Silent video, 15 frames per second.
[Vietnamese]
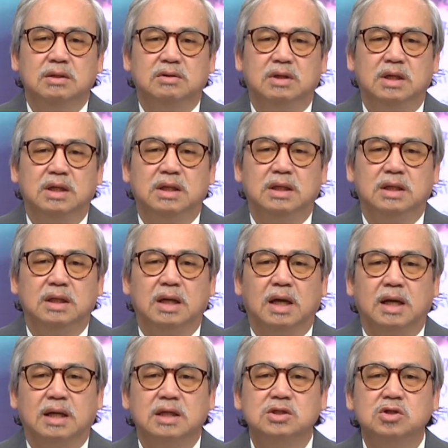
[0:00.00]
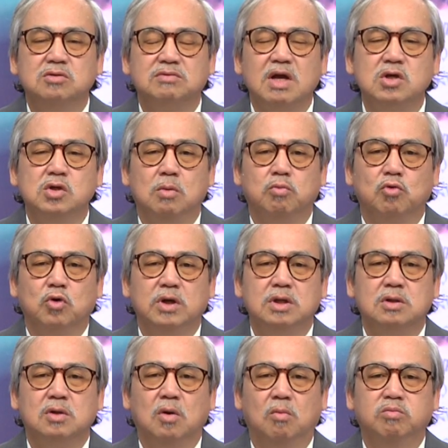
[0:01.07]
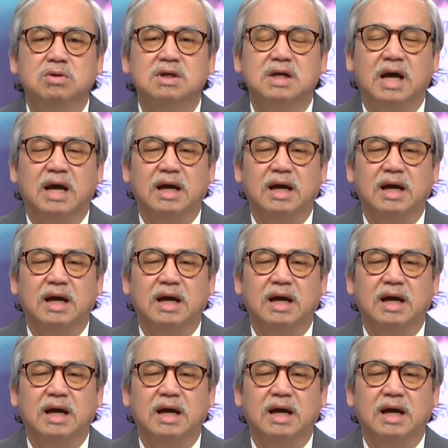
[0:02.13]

thì à, cái sức tác dụng của hít cũng rất là